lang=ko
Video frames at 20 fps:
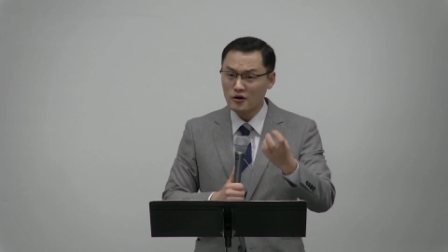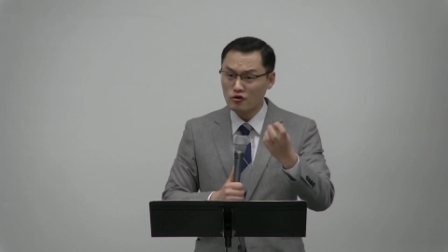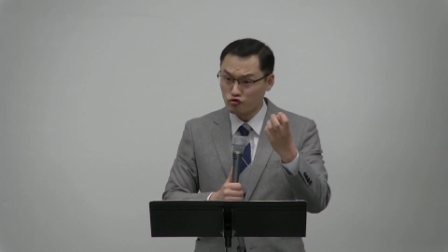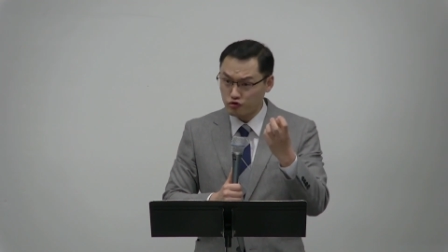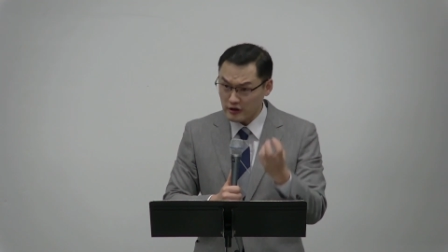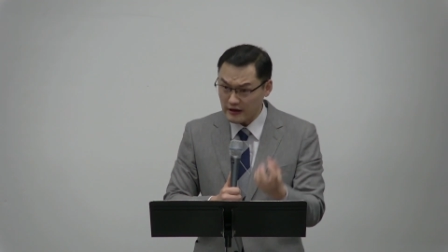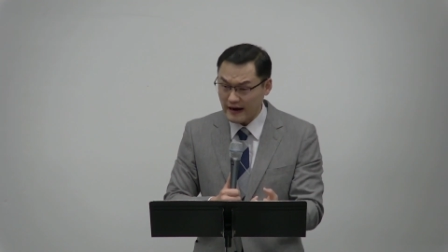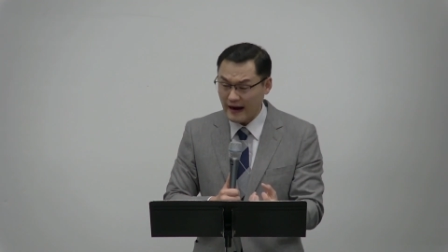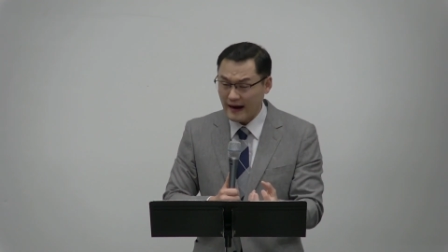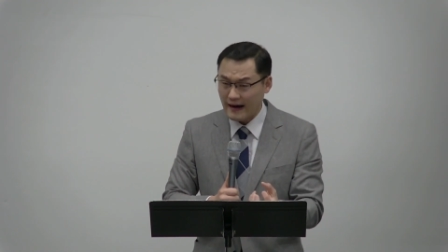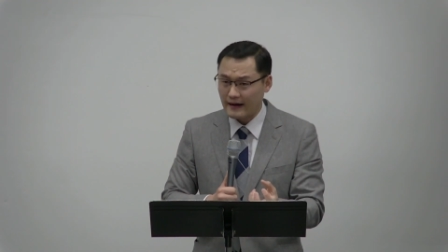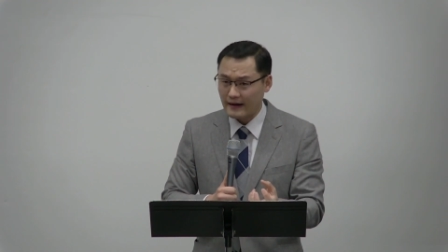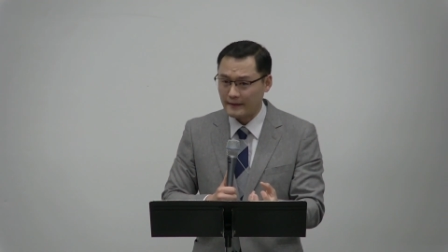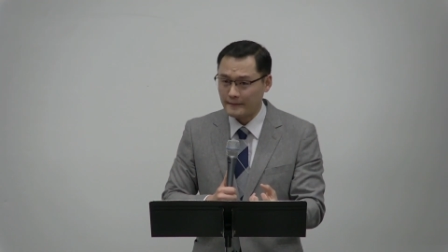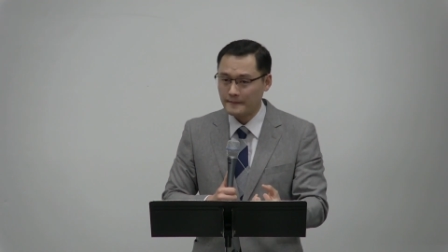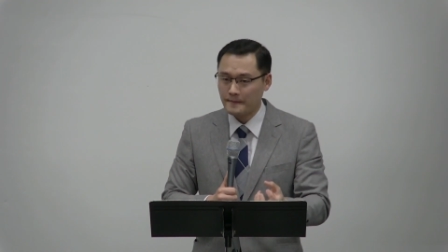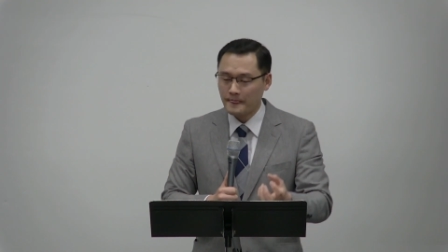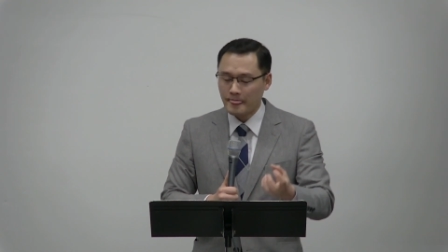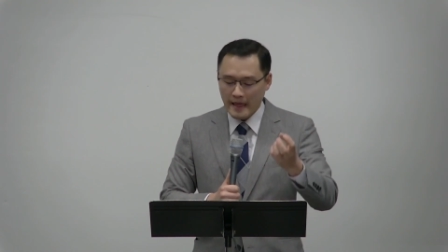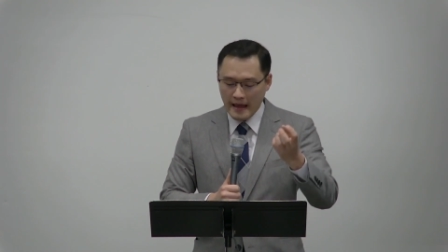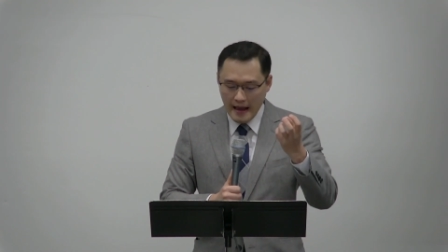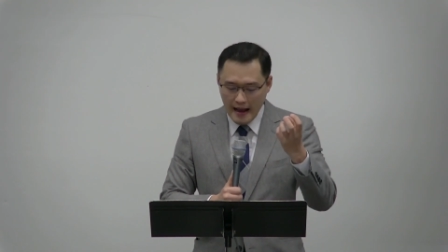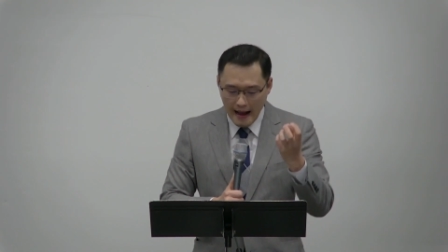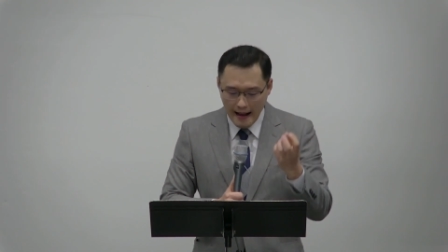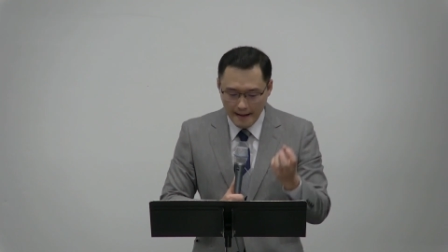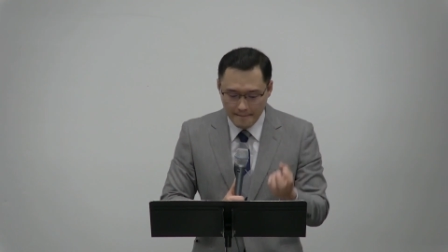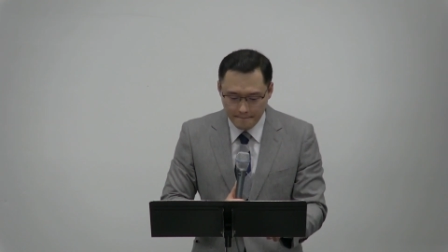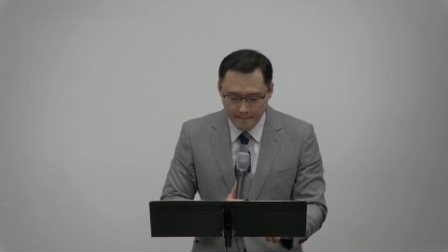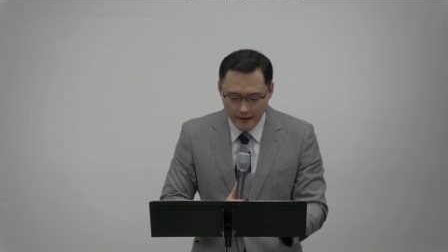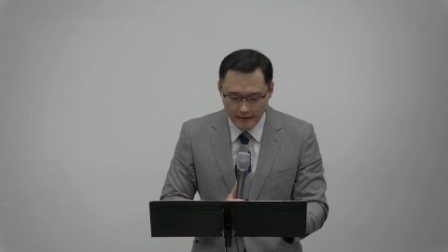우리가
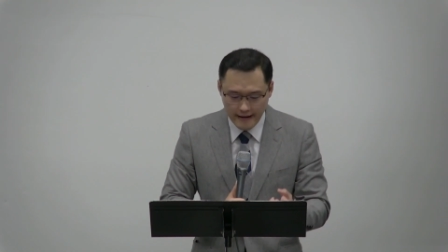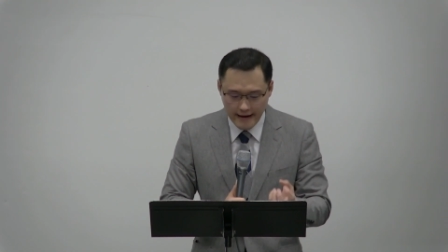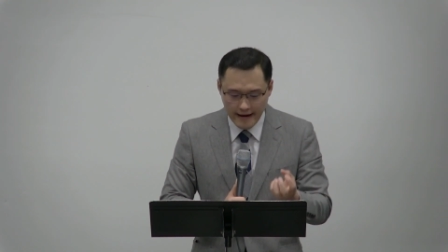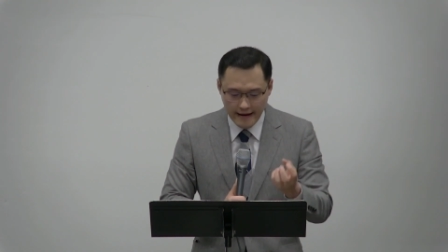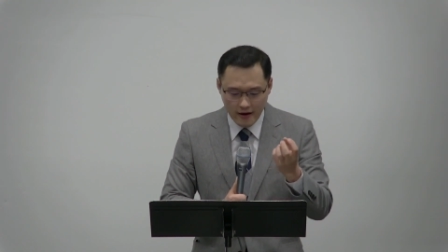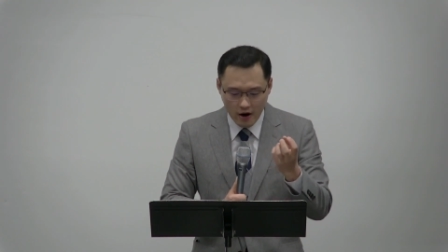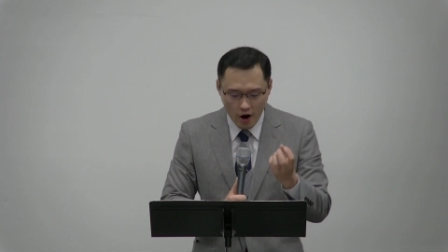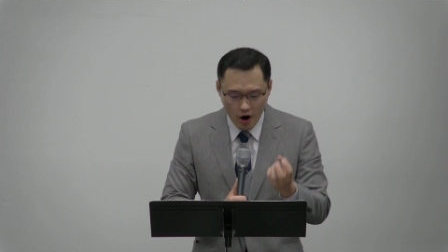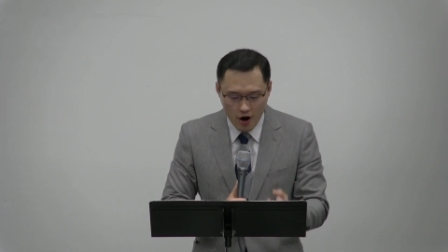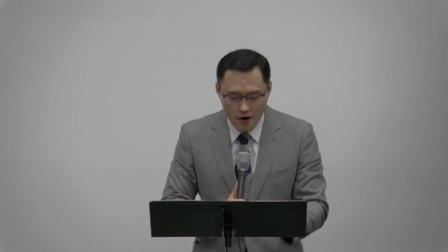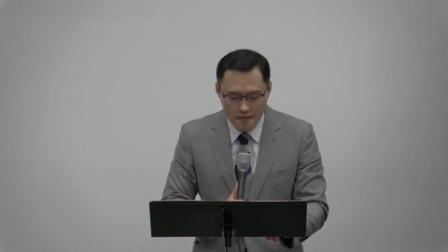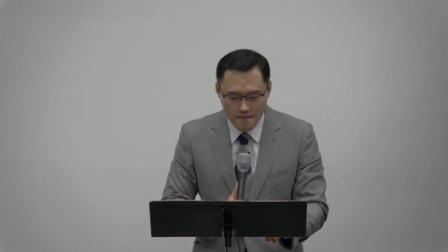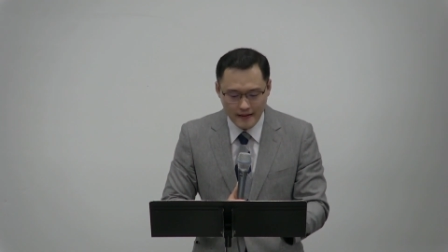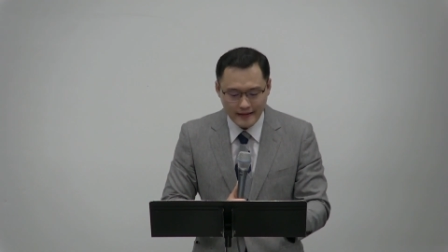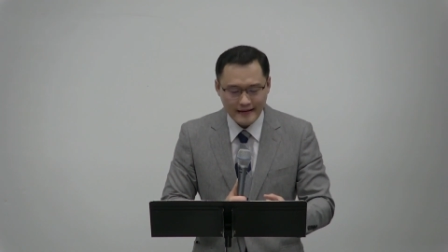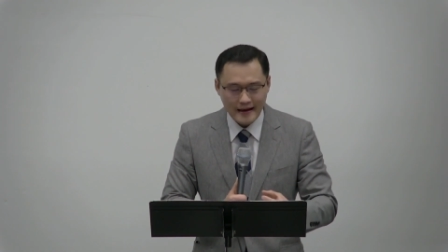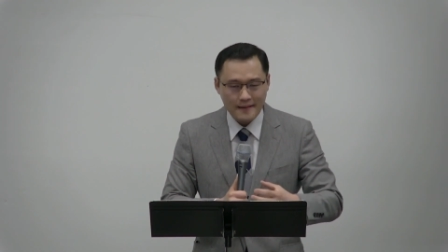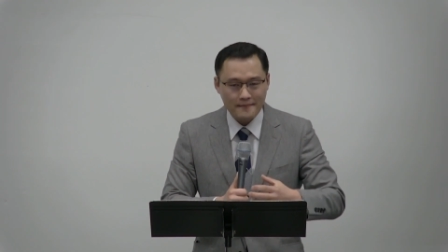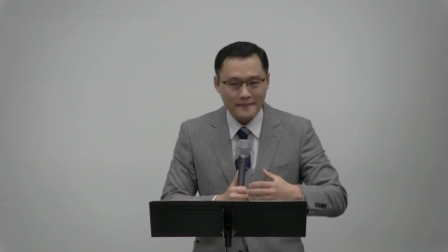한 번에 얼마나